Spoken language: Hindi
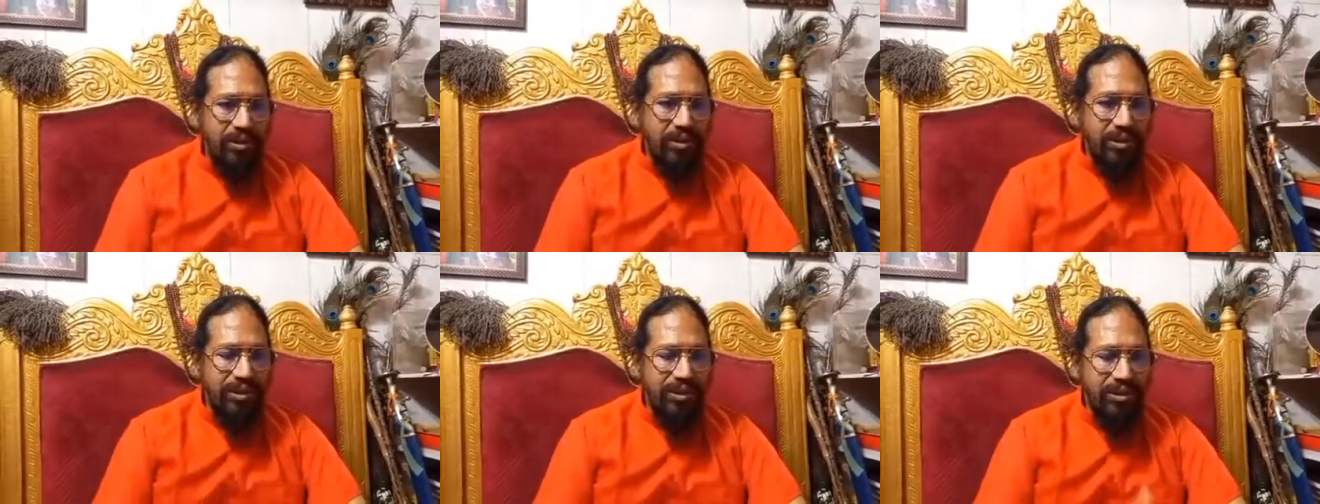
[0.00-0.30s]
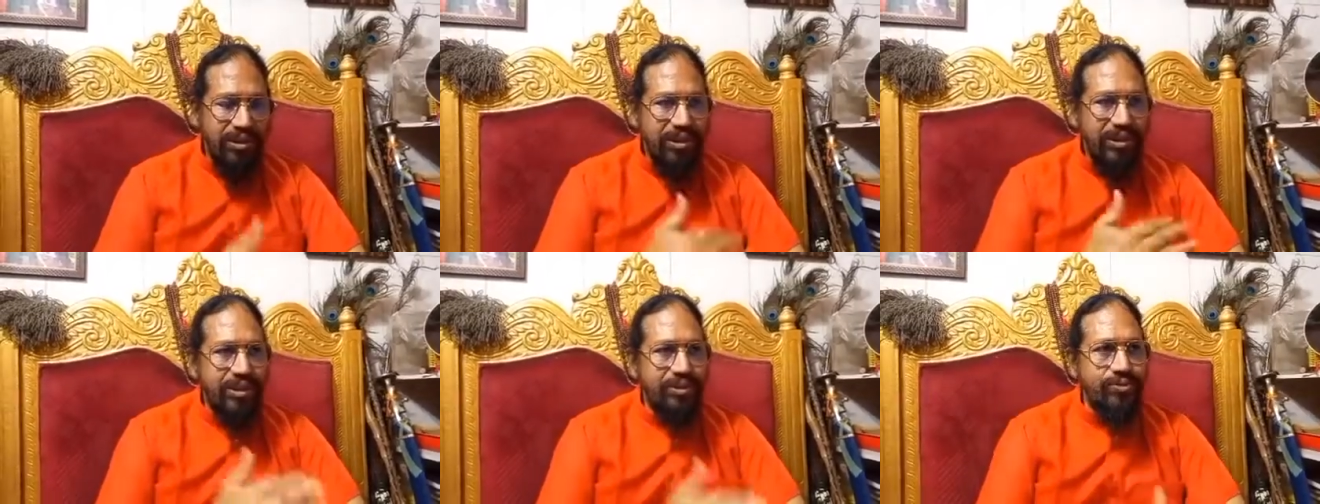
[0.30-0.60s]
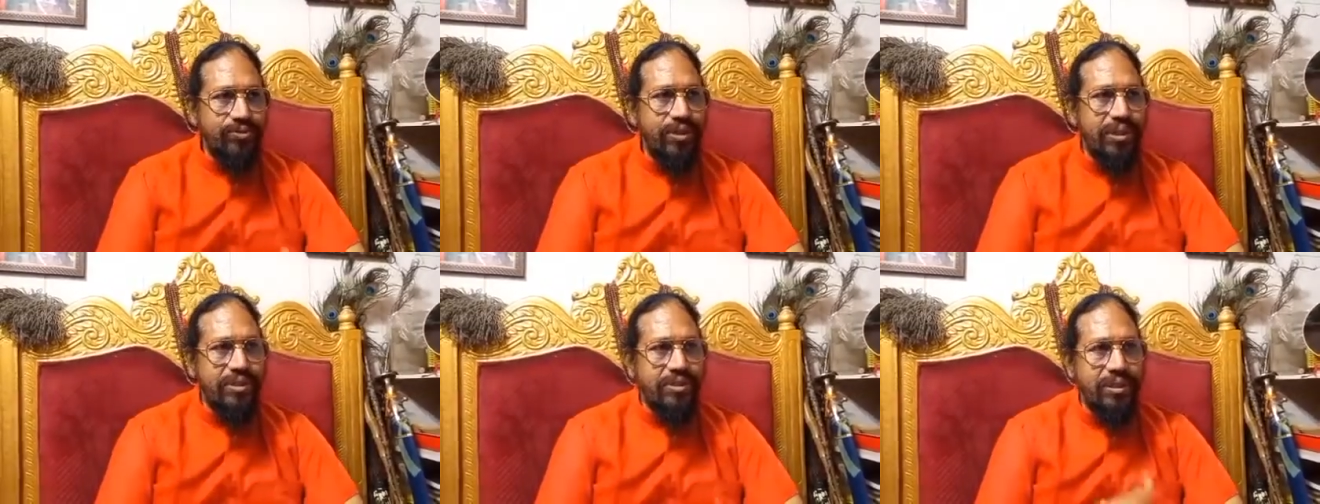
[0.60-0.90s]
गंदगी
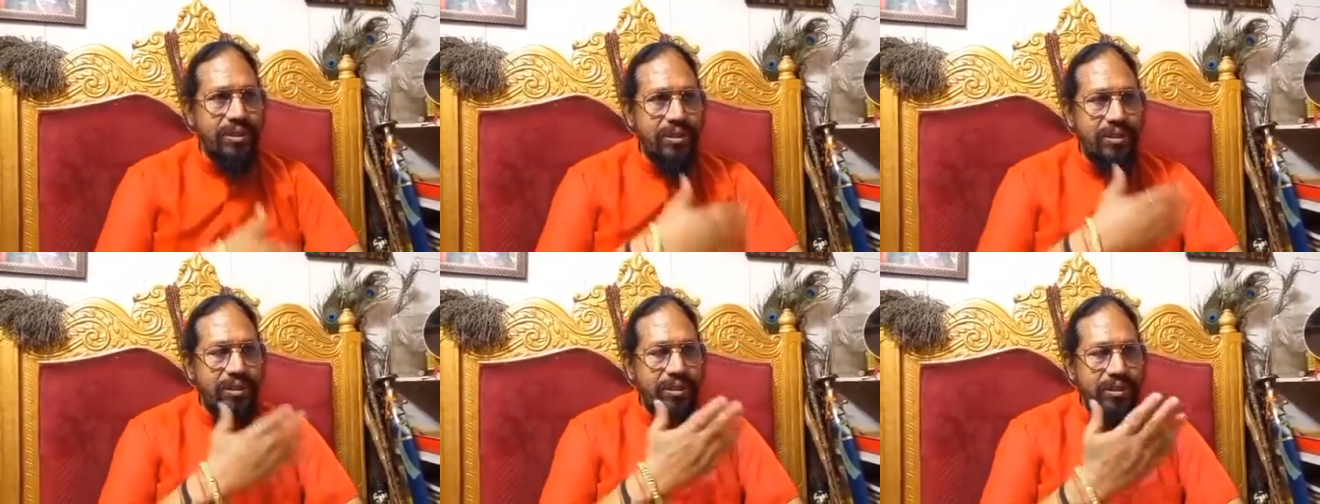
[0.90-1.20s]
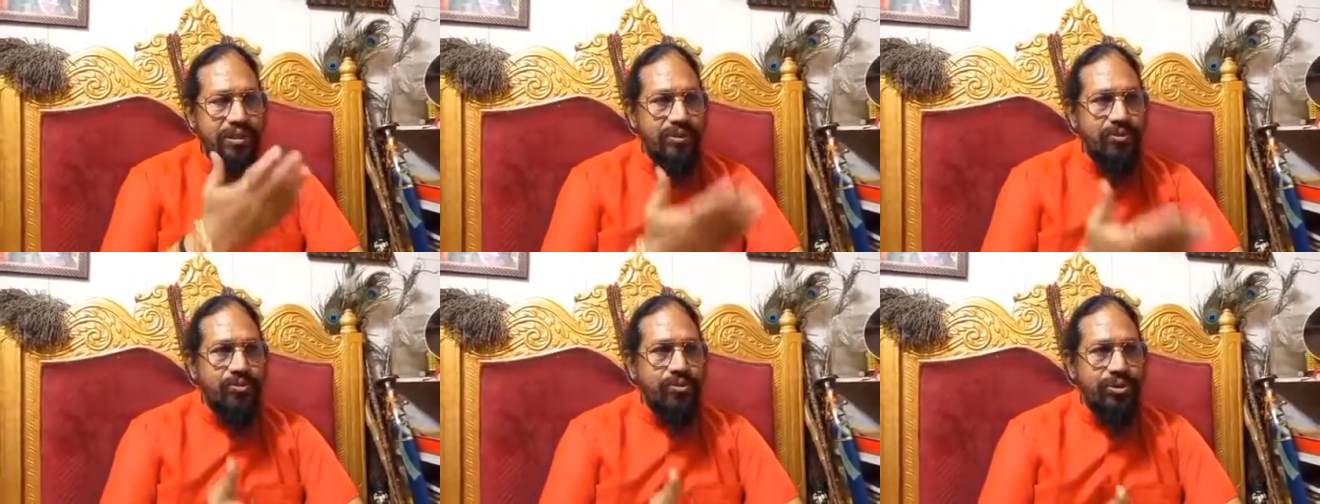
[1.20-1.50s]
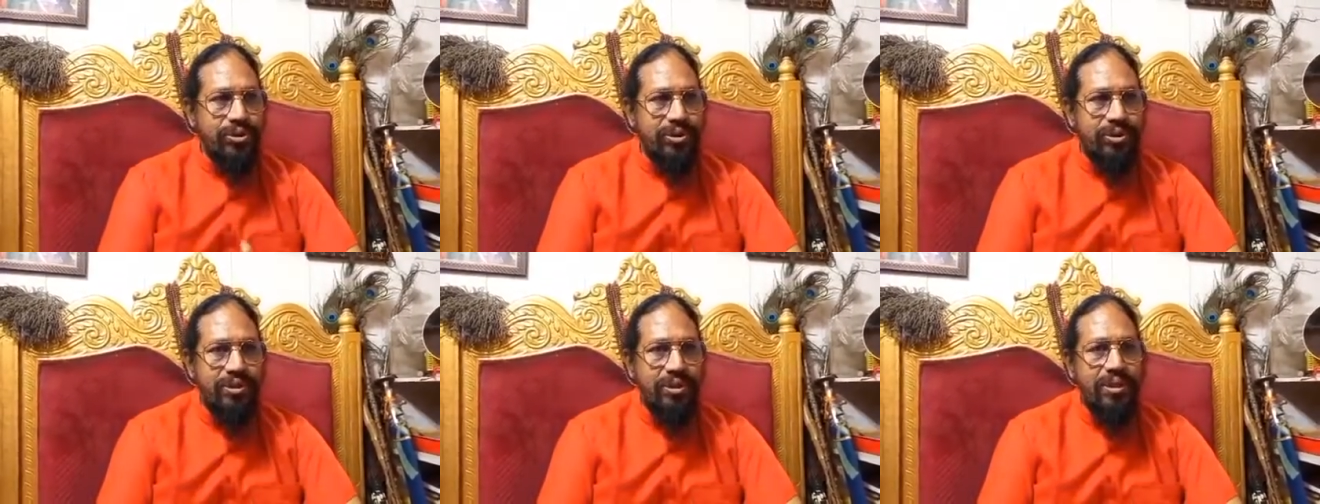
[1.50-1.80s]
जो है सारी खत्म
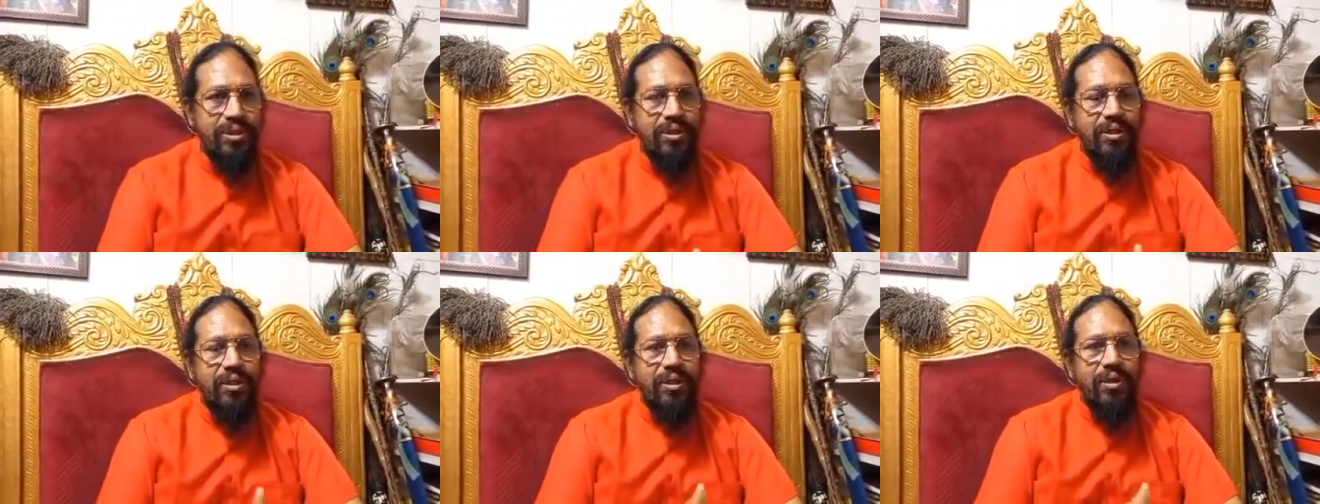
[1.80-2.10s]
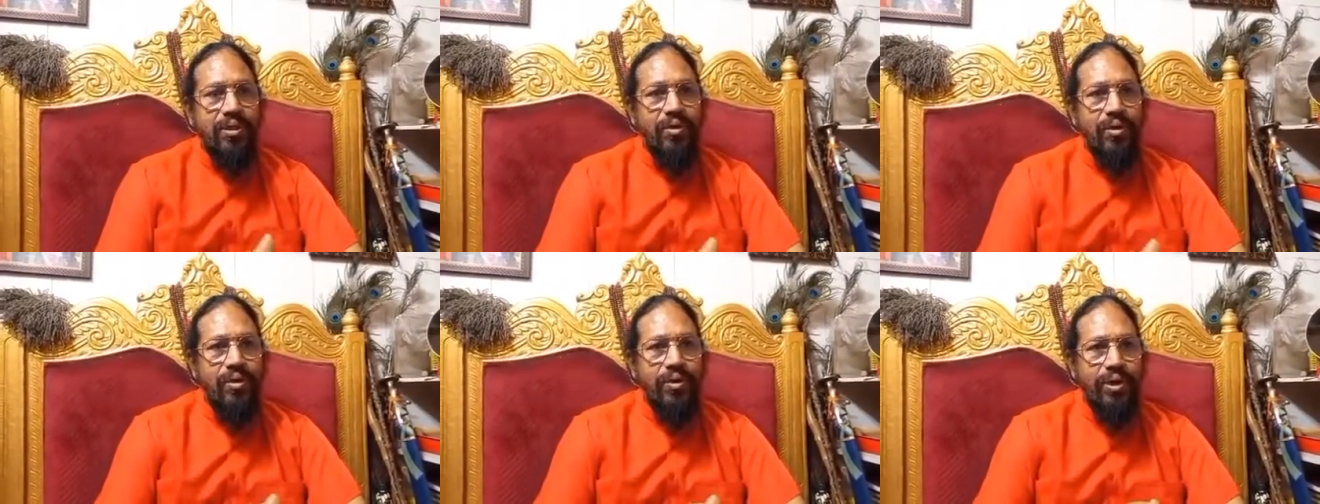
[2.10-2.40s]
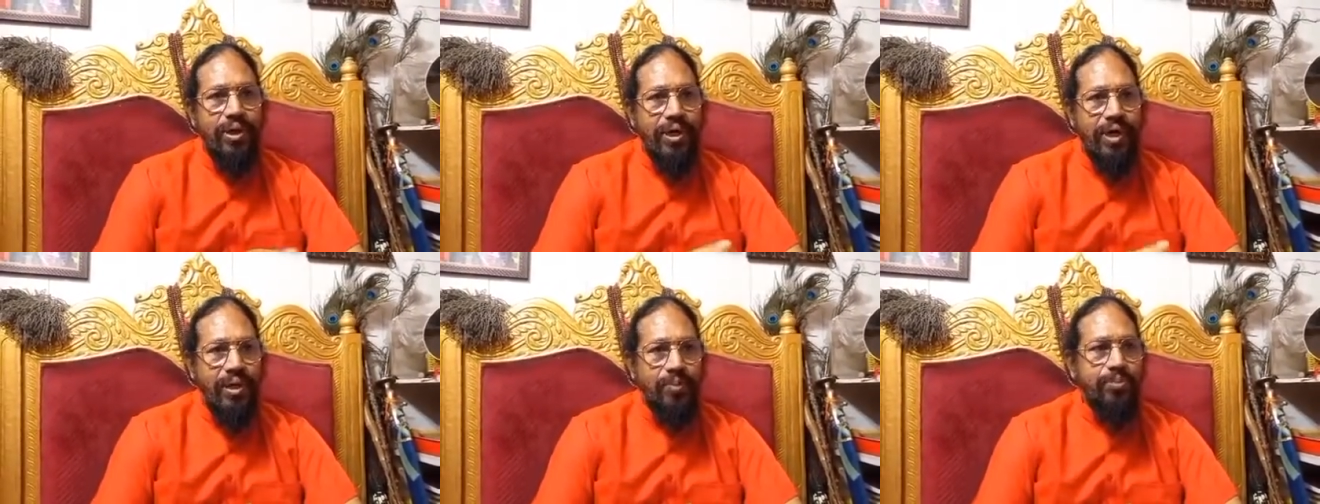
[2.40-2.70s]
होती है और
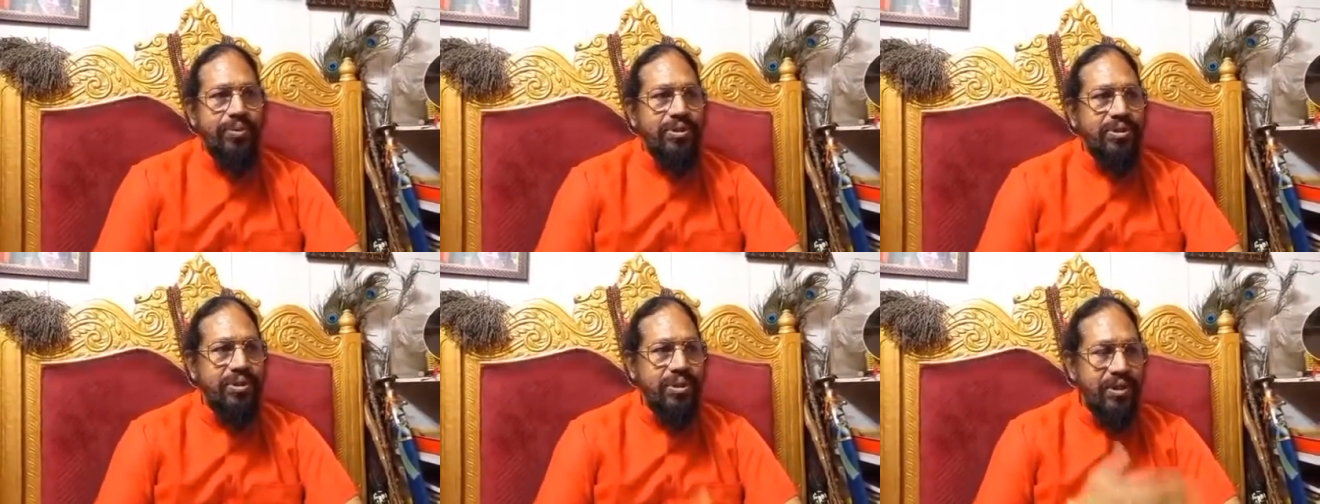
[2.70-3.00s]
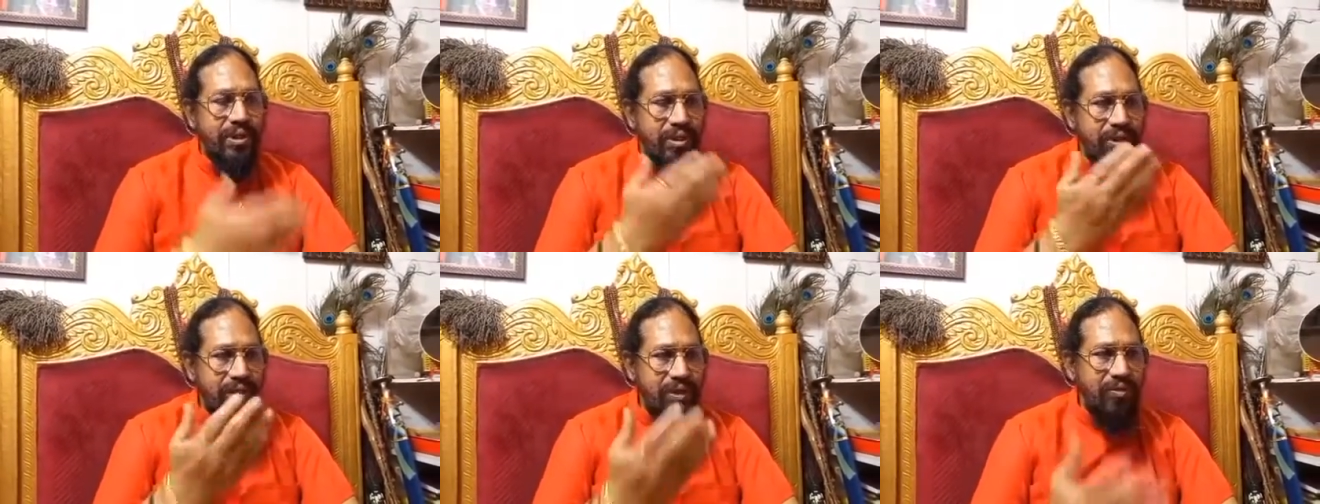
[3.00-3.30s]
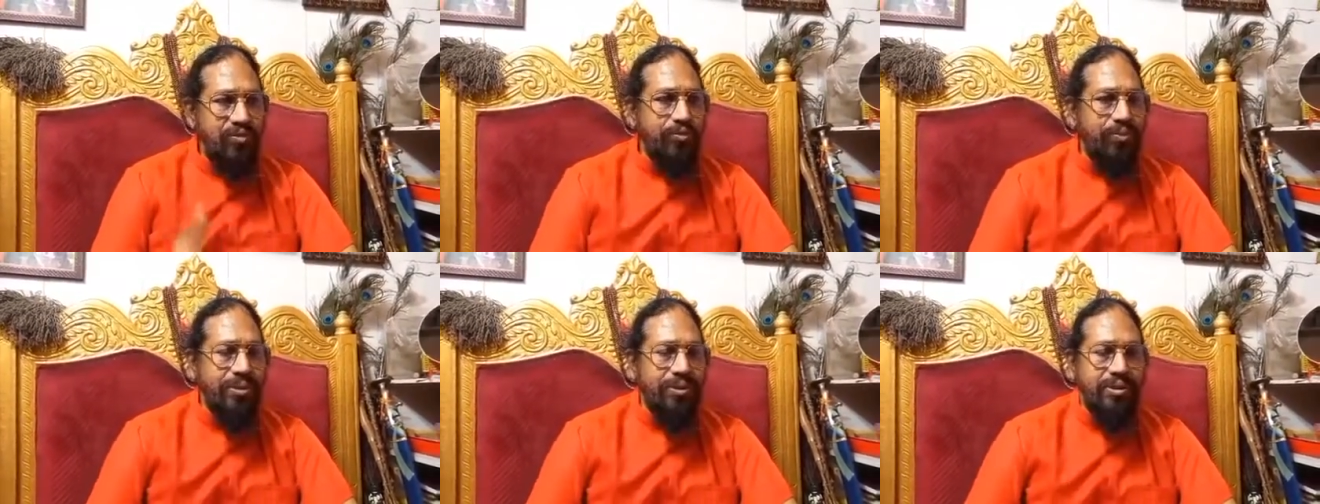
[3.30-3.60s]
नए पत्र
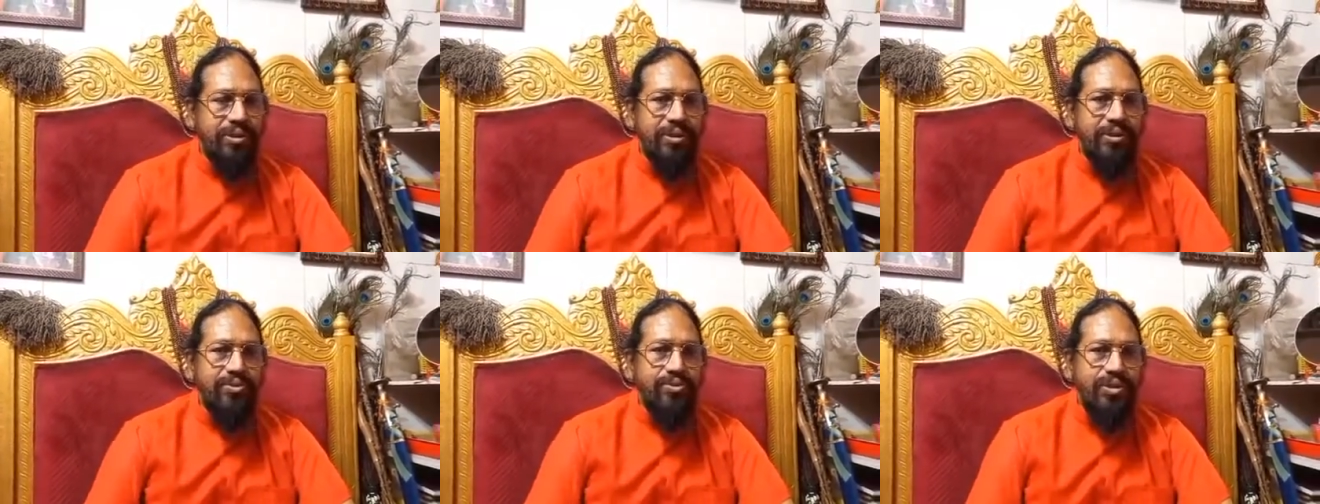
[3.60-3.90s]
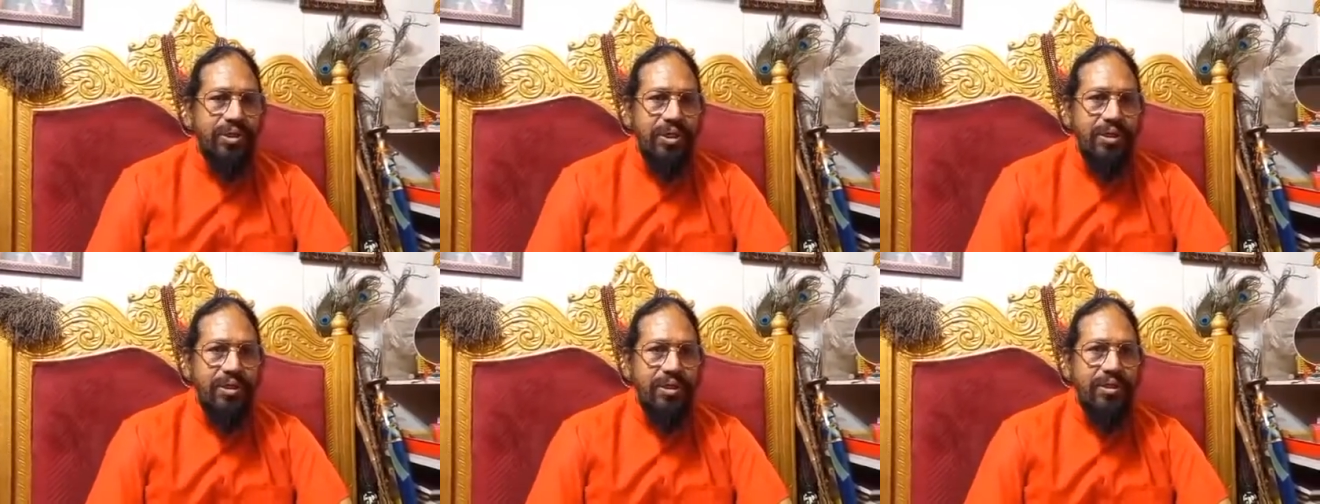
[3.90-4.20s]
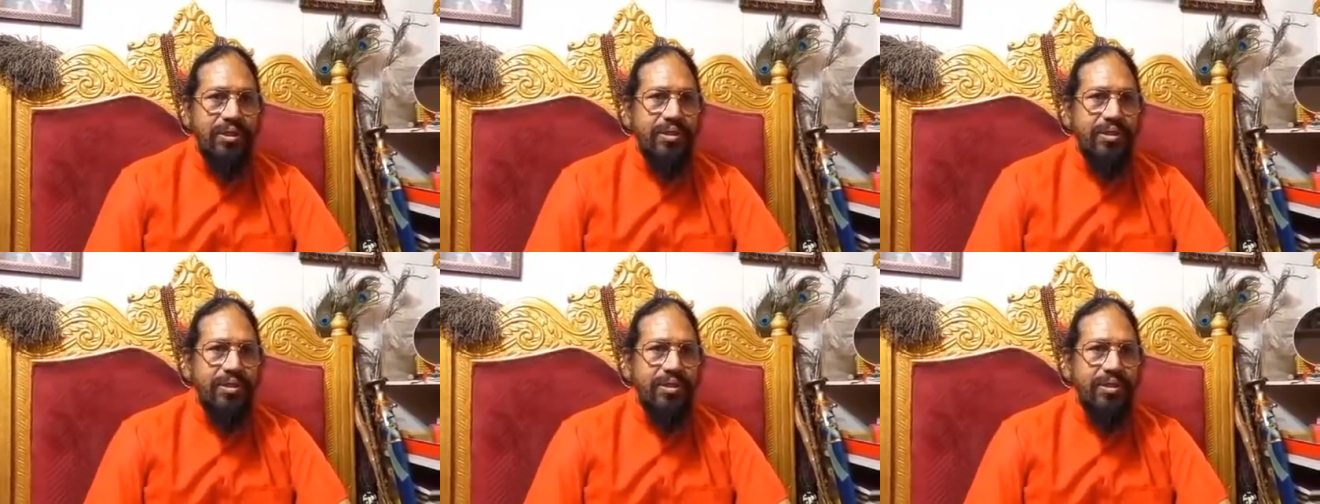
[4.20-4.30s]
नव पत्थर जो है